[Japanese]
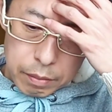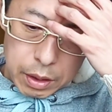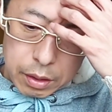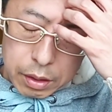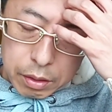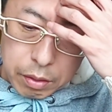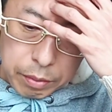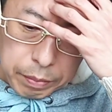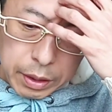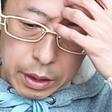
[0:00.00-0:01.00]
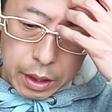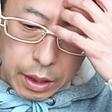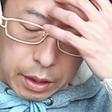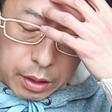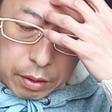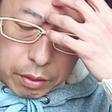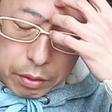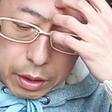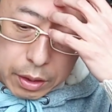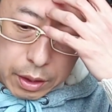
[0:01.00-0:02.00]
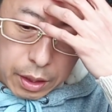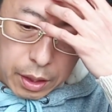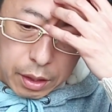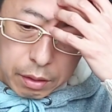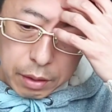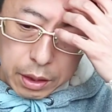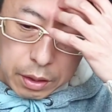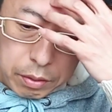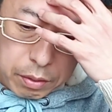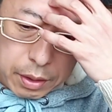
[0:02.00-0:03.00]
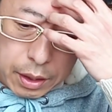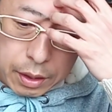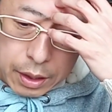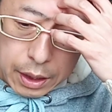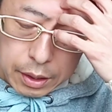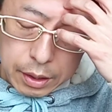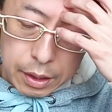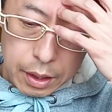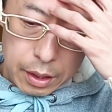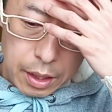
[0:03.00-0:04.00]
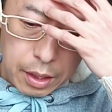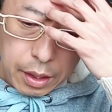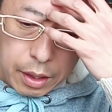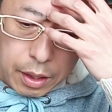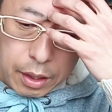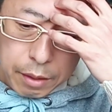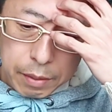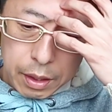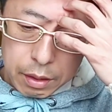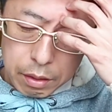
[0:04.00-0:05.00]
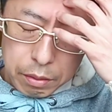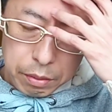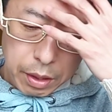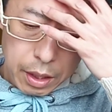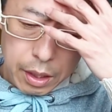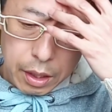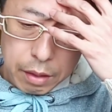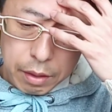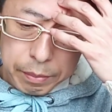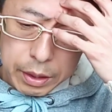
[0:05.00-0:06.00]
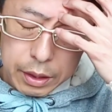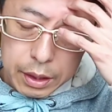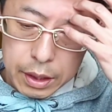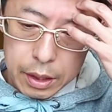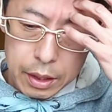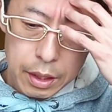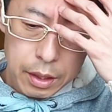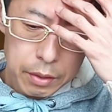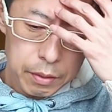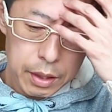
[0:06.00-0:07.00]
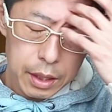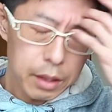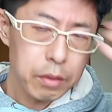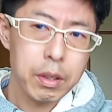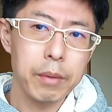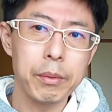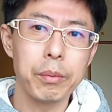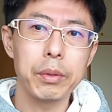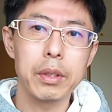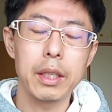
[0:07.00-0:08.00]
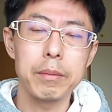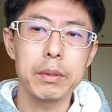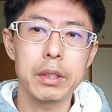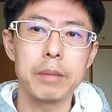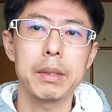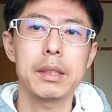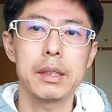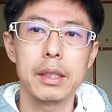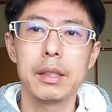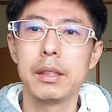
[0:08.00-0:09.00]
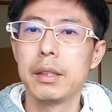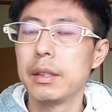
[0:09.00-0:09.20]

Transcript: まあ、それをピッチャーやキャッチャーの人たちに早く私の方が伝えてあげていれば今日の結果はまた違っていたのかなとかも思ったりもしますね。